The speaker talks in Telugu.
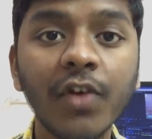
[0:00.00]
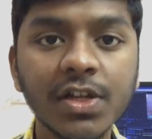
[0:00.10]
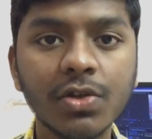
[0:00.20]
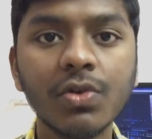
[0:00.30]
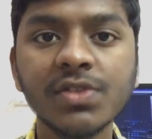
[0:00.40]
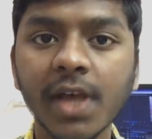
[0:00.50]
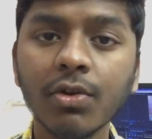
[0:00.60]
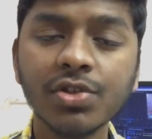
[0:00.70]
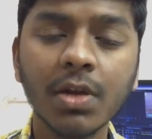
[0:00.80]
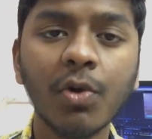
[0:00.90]
ఫస్ట్ లో
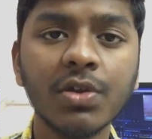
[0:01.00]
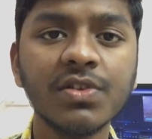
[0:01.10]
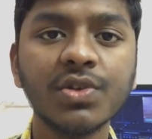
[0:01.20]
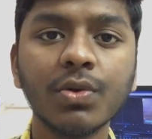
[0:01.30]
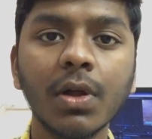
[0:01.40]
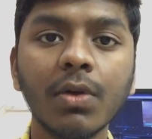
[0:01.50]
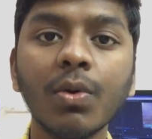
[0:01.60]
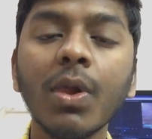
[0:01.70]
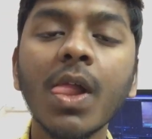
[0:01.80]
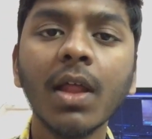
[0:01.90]
సైనోజన్ మోడ్ తీసుకున్నారు
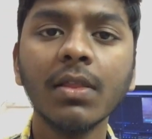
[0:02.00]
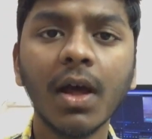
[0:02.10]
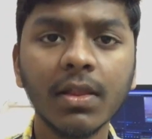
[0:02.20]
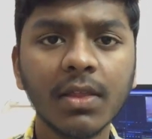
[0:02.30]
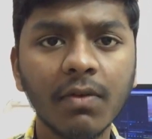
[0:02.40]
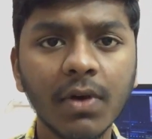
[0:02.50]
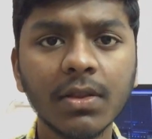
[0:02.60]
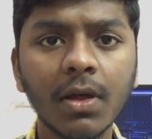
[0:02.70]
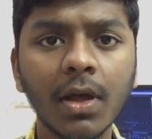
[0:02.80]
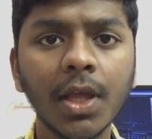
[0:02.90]
దాని
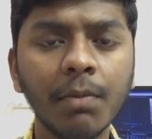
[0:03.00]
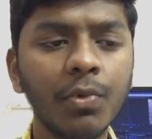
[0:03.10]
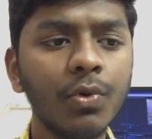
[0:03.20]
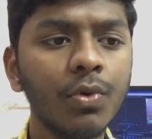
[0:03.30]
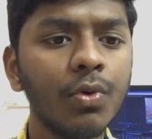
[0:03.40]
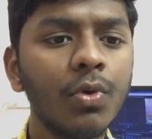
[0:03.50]
తర్వాత ఇప్పుడు